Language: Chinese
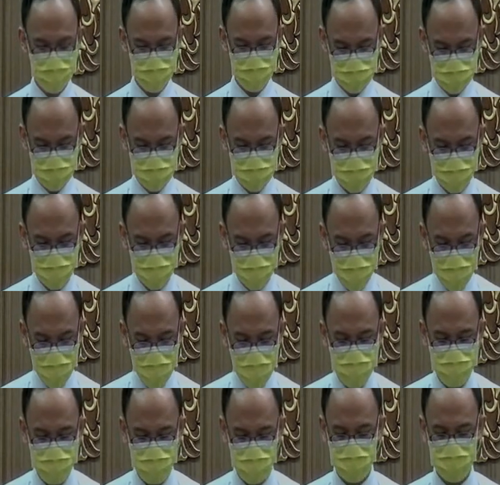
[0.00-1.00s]
这种
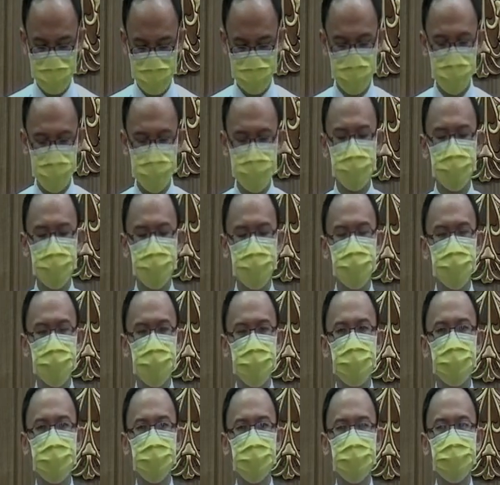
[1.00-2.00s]
爱别人的心，
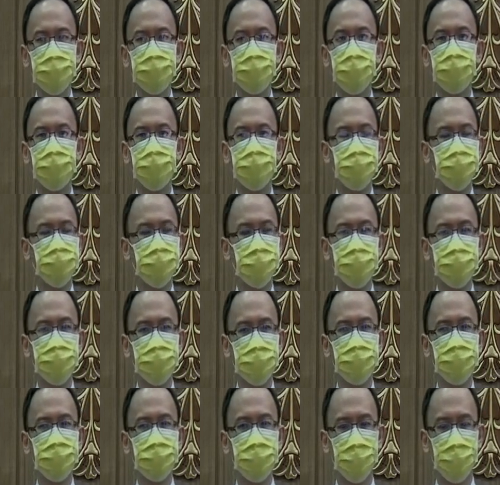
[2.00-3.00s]
才是真
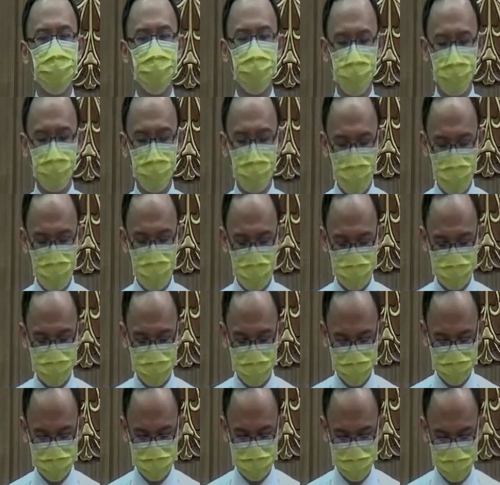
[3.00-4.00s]
正的患难
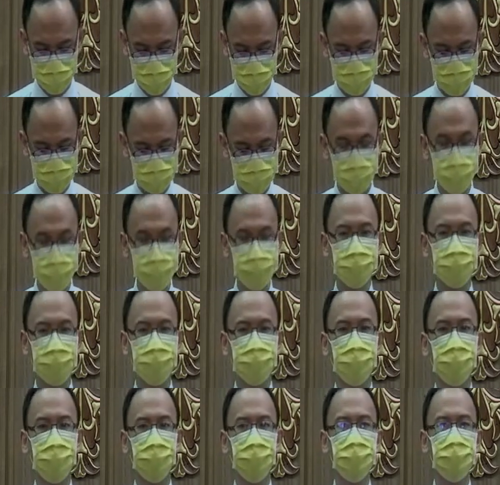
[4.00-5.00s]
当中的真正
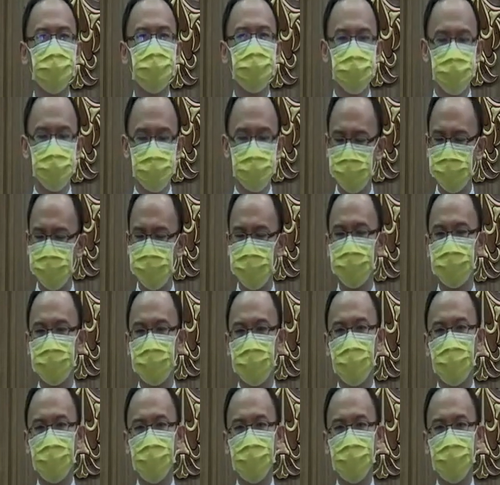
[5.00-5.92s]
的世人的爱。